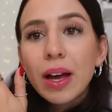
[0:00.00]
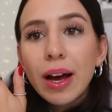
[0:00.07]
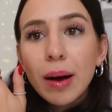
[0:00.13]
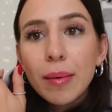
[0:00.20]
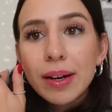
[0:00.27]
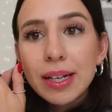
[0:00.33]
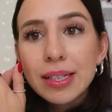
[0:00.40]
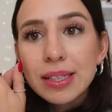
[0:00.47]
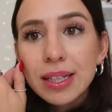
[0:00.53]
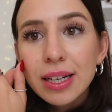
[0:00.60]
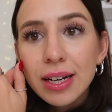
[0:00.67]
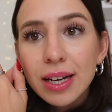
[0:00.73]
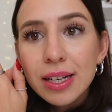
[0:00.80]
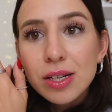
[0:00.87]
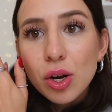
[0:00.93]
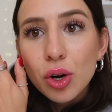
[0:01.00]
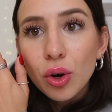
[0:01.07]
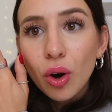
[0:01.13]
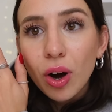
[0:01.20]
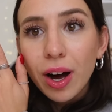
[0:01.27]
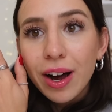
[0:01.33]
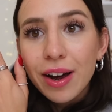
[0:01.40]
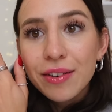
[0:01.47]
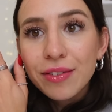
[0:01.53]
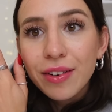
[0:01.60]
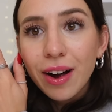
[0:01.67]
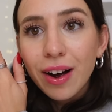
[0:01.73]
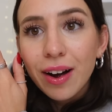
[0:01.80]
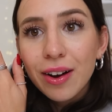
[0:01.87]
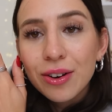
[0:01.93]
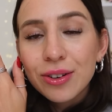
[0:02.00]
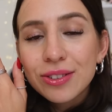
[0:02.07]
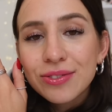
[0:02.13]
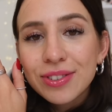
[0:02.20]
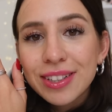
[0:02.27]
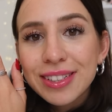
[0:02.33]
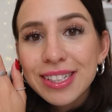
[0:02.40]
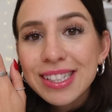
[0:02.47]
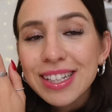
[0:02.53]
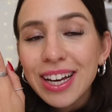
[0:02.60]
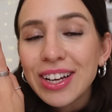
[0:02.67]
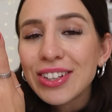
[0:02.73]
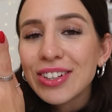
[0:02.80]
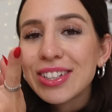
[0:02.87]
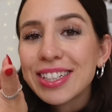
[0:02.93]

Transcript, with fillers: Aber das hier geht noch einfacher. Und wie? Das zeige ich euch